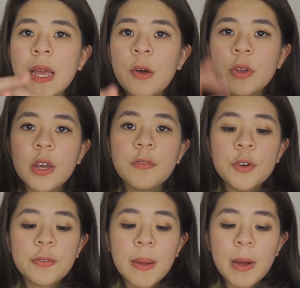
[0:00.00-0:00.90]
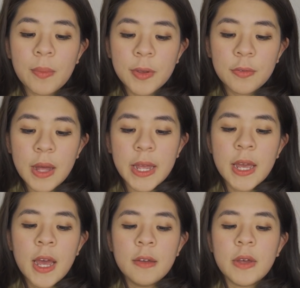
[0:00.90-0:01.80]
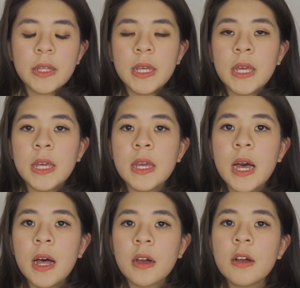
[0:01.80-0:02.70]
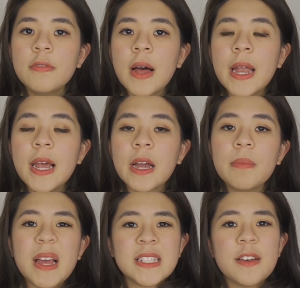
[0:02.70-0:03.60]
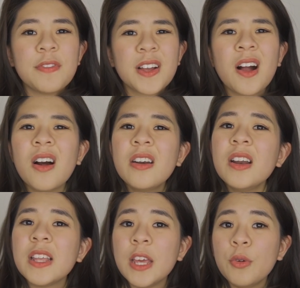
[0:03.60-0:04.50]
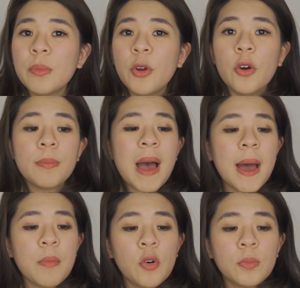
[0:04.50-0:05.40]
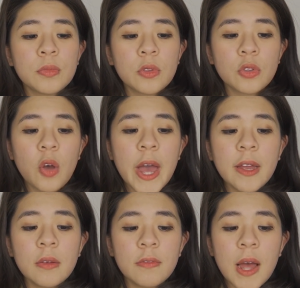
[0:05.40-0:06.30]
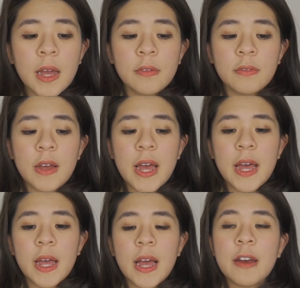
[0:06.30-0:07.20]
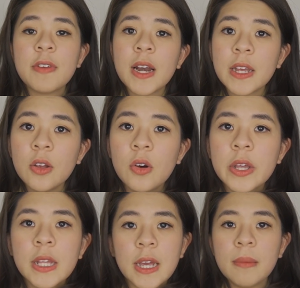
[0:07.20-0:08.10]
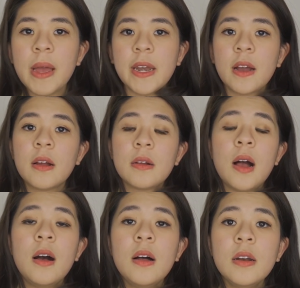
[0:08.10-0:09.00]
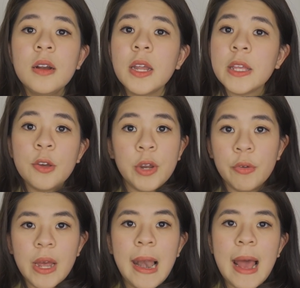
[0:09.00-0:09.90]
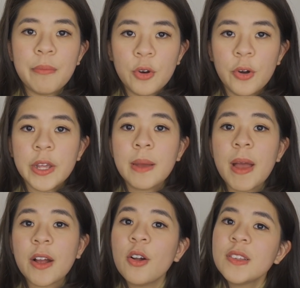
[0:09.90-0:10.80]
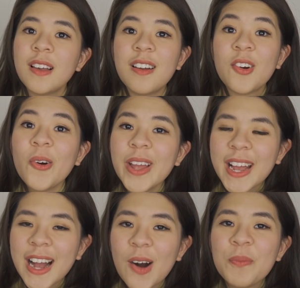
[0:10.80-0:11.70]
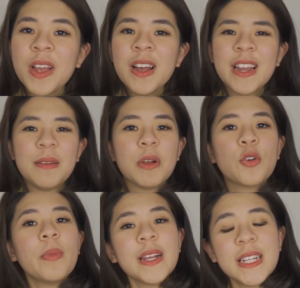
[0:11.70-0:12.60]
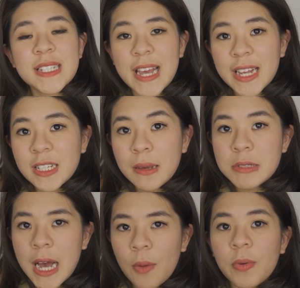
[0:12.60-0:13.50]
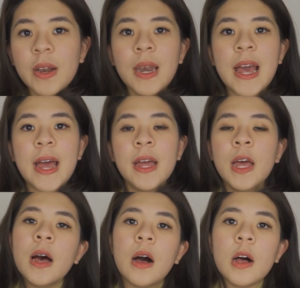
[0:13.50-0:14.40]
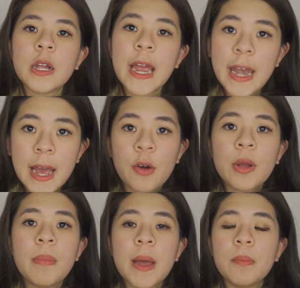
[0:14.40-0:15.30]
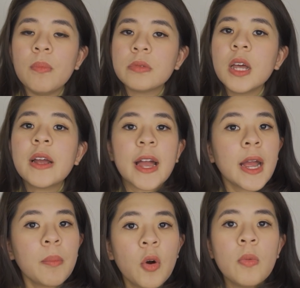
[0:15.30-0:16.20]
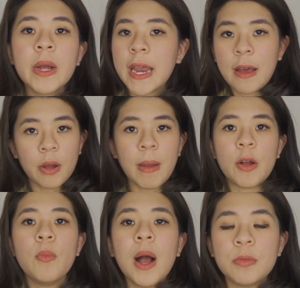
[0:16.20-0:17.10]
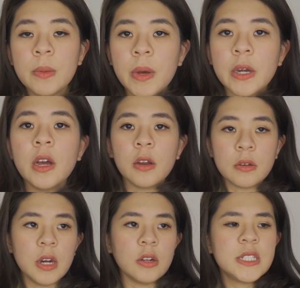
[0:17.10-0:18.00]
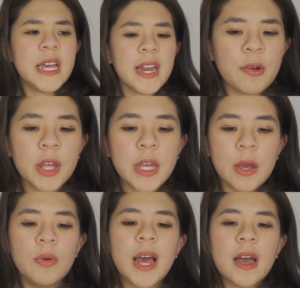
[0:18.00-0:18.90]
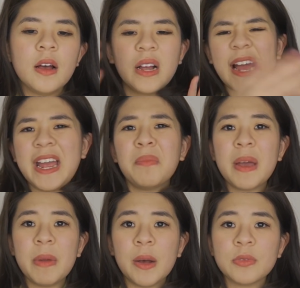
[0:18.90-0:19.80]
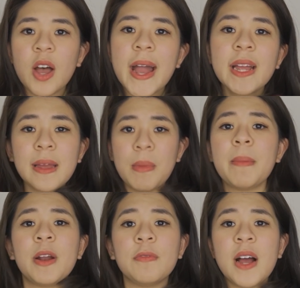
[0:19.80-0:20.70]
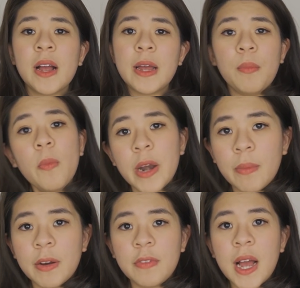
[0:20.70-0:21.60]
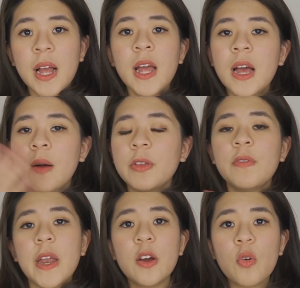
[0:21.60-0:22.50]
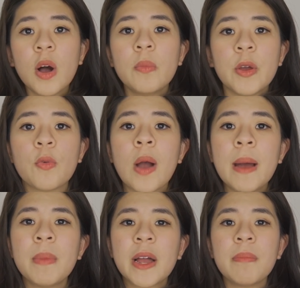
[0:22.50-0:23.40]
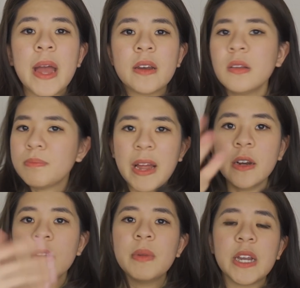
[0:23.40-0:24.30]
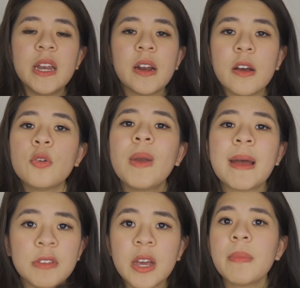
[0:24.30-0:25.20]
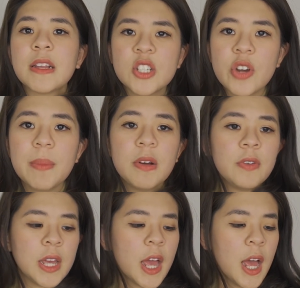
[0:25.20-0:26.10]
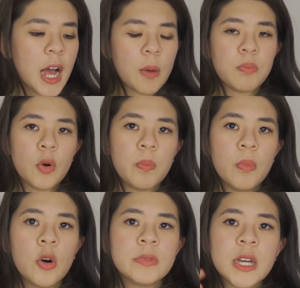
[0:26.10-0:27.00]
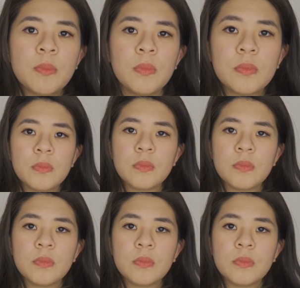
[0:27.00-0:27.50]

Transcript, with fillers: nhau những cái phương pháp học như vậy Vậy thì uh, có phải là các bạn sẽ phải có rất là nhiều ông nội ba môn toán, văn và anh văn này thôi Thì các bạn đã có rất là nhiều điều để làm rồi các bạn có sợ rối hay không thì mình cũng đã chia sẻ cái tips học á là uh, ngày nào các bạn tất cả các môn ngày nào các bạn cũng học cho mình đừng đừng chia theo cái kiểu là ngày hôm nay mình học toán ngày mai mình học văn ngày mốt mình học anh văn học như vậy nó cũng không hiệu quả mà các bạn nó, bản thân mình nghĩ rằng nó cũng làm cho các bạn stress bởi vì học một môn trong